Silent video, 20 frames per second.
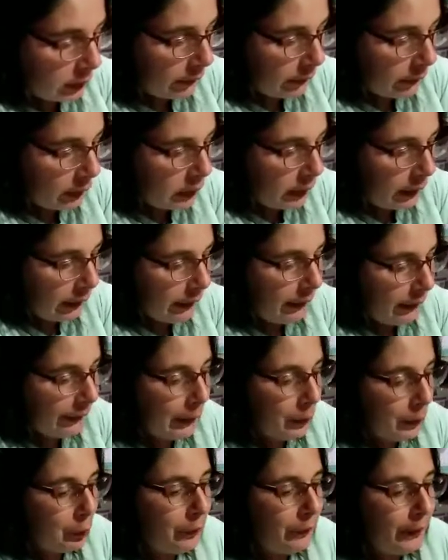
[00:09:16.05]
un sachet qui
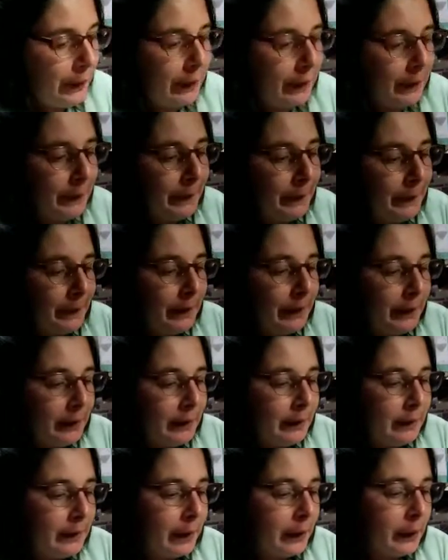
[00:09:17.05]
s'est ouvert,
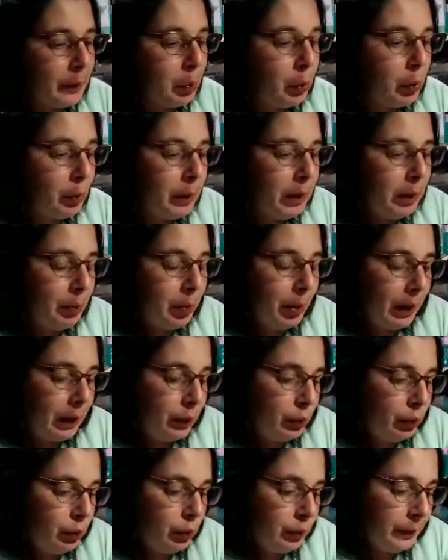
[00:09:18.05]
ça se promène
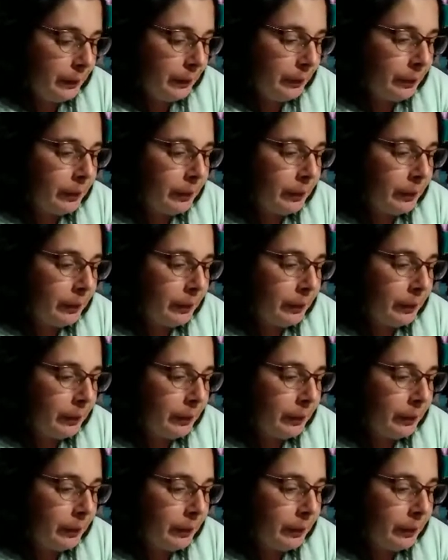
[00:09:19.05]
partout.